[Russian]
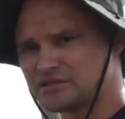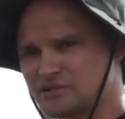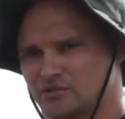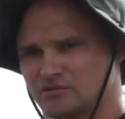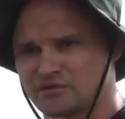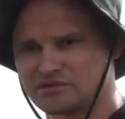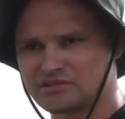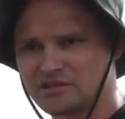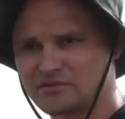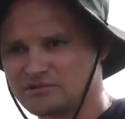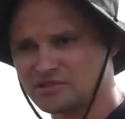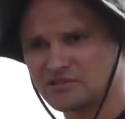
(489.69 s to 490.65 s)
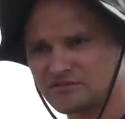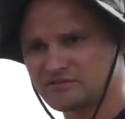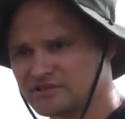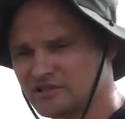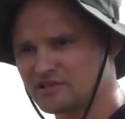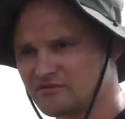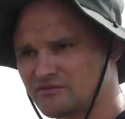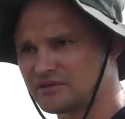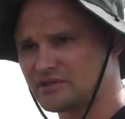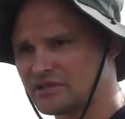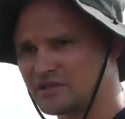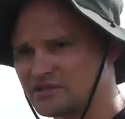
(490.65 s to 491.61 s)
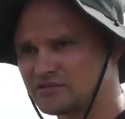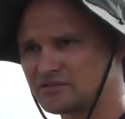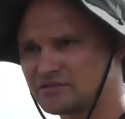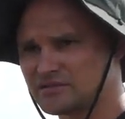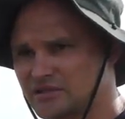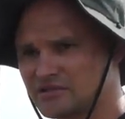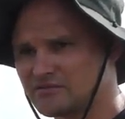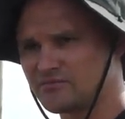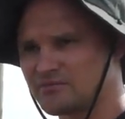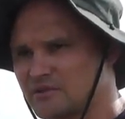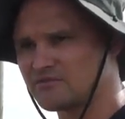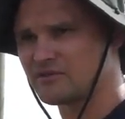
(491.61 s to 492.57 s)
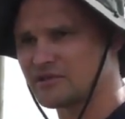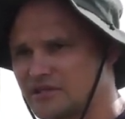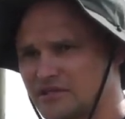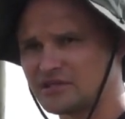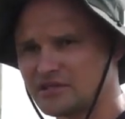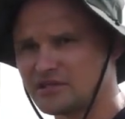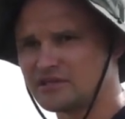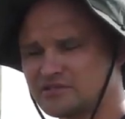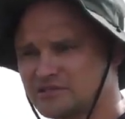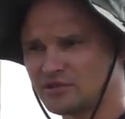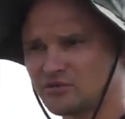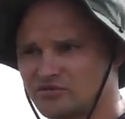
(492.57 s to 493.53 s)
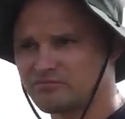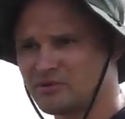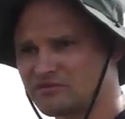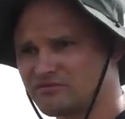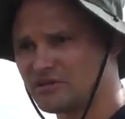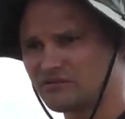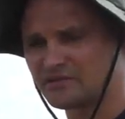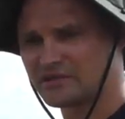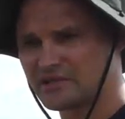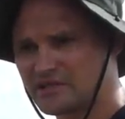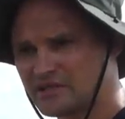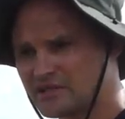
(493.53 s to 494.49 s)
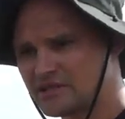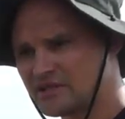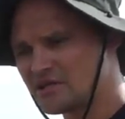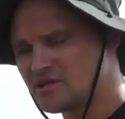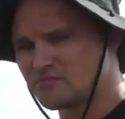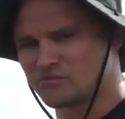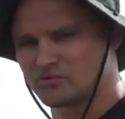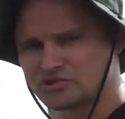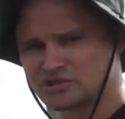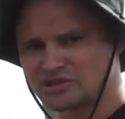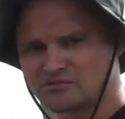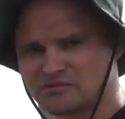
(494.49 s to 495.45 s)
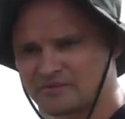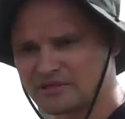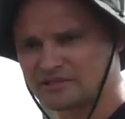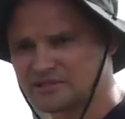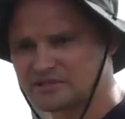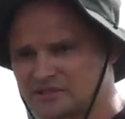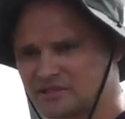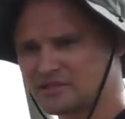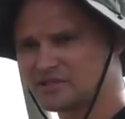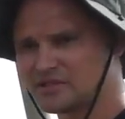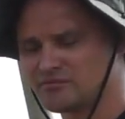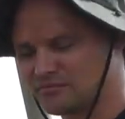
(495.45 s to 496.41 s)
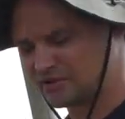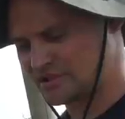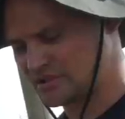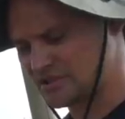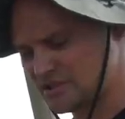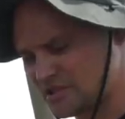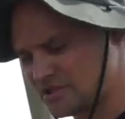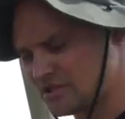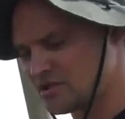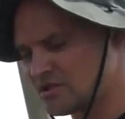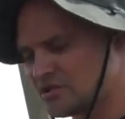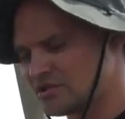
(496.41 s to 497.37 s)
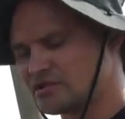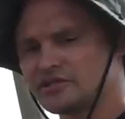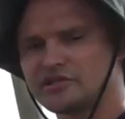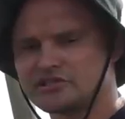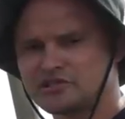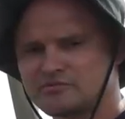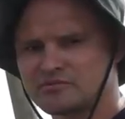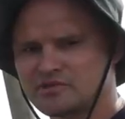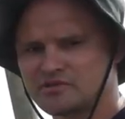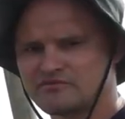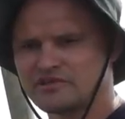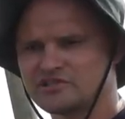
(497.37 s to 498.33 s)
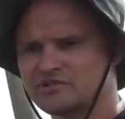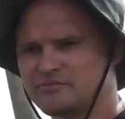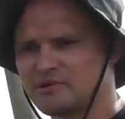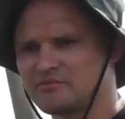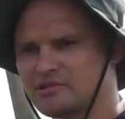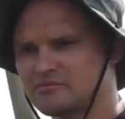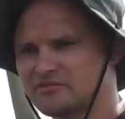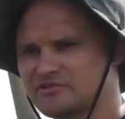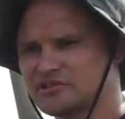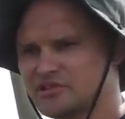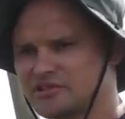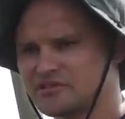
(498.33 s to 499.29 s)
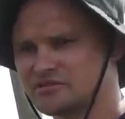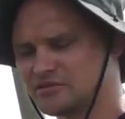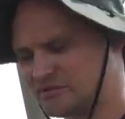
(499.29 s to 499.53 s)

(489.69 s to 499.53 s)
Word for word: Если у вас там где-то стоит вода, стоит в подвале, заходит в подвал вода, можете к нам обратиться. Мы решим ваши проблемы все.